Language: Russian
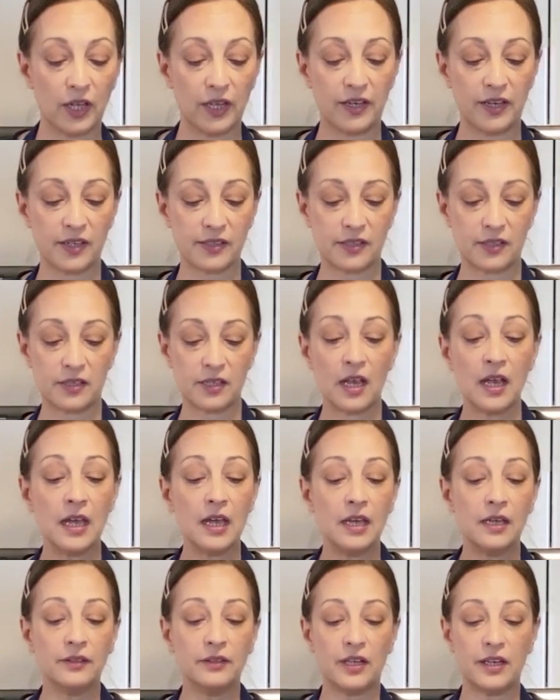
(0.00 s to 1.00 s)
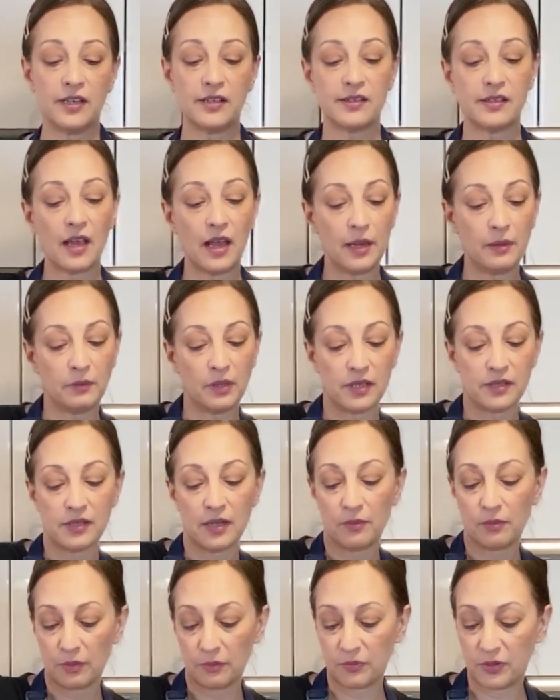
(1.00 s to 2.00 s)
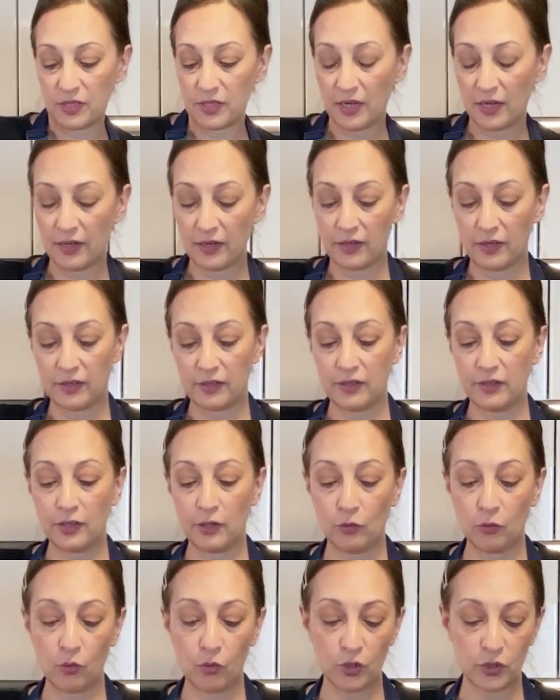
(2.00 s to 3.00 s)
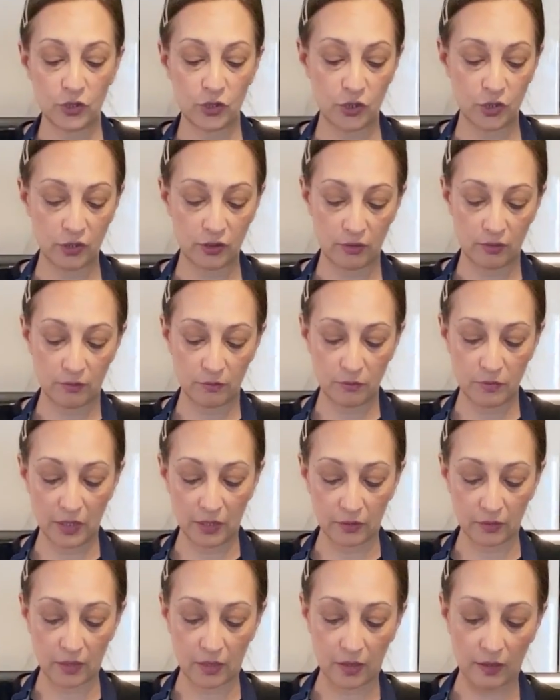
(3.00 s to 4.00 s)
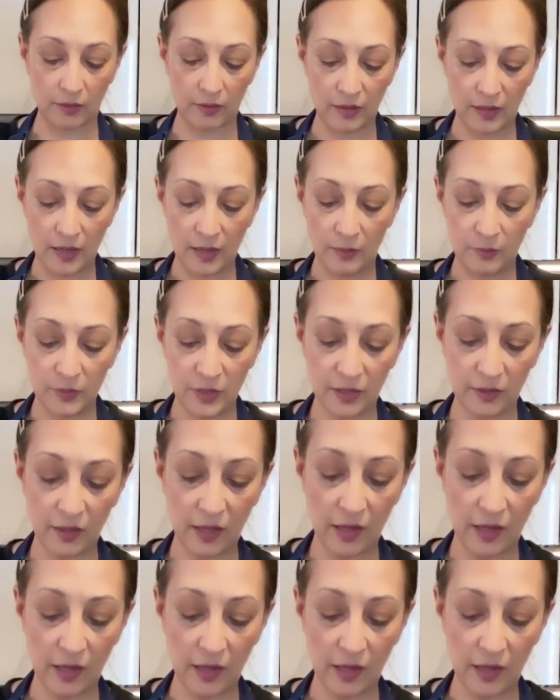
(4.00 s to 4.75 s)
нарезать. Нарезаем на самом деле не очень мелко. Мне